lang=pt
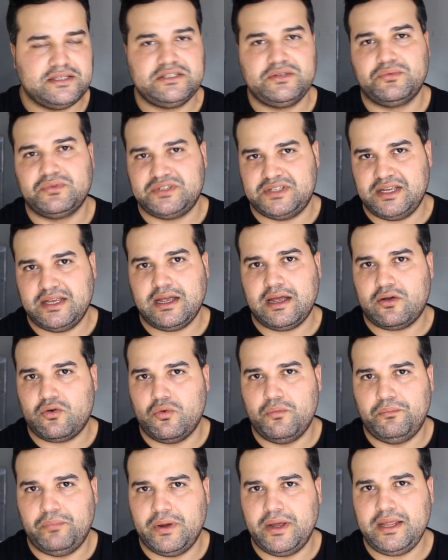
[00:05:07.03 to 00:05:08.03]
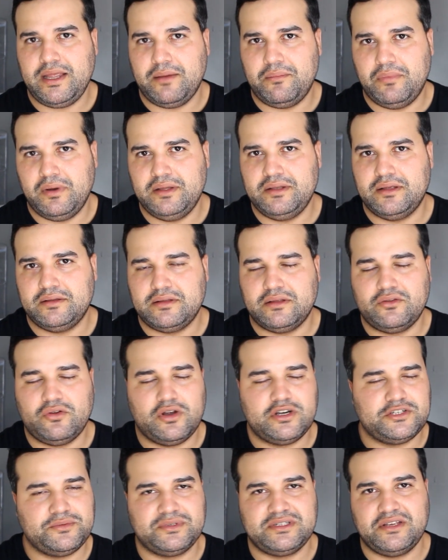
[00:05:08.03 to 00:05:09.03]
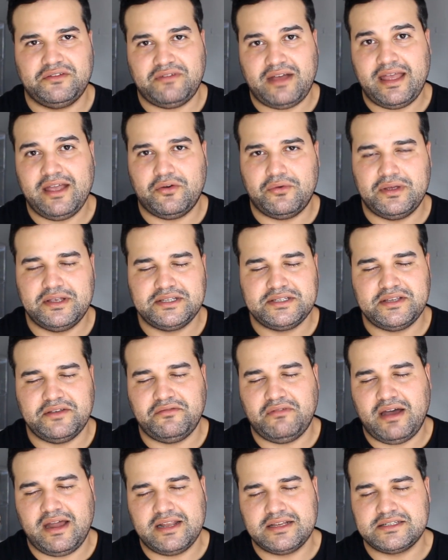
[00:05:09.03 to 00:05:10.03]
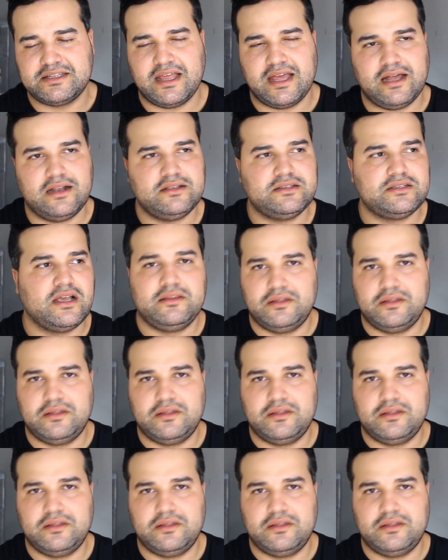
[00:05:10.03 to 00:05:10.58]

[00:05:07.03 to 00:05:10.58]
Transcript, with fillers: Se você acompanha a banda The Doors, você vai reconhecer várias delas,